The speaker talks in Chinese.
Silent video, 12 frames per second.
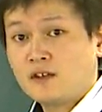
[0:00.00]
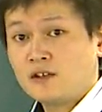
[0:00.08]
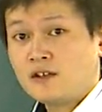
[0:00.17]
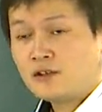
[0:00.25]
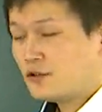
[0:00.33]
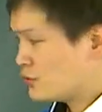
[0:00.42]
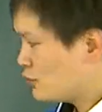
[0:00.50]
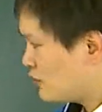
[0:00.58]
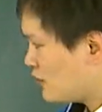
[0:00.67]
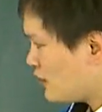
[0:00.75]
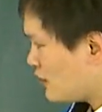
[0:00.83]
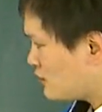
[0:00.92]
那可能有觉
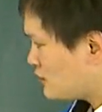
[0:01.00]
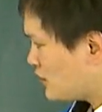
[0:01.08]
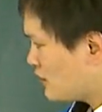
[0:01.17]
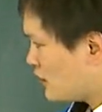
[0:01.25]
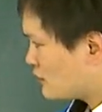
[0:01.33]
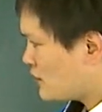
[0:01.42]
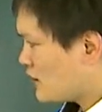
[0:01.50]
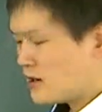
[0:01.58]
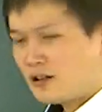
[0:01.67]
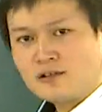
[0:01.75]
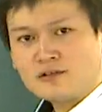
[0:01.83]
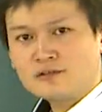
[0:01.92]
得，哎，这个好
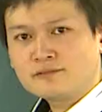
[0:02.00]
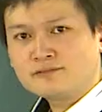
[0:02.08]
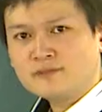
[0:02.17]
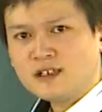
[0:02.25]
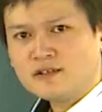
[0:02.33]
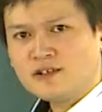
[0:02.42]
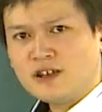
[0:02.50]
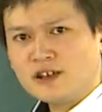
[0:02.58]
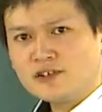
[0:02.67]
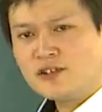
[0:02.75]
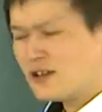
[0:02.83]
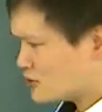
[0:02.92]
像也
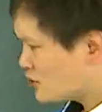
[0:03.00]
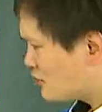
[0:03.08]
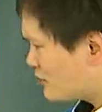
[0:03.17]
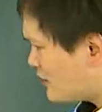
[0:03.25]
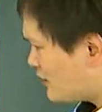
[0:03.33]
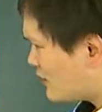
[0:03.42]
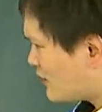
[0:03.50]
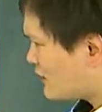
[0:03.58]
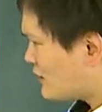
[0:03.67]
像是对的，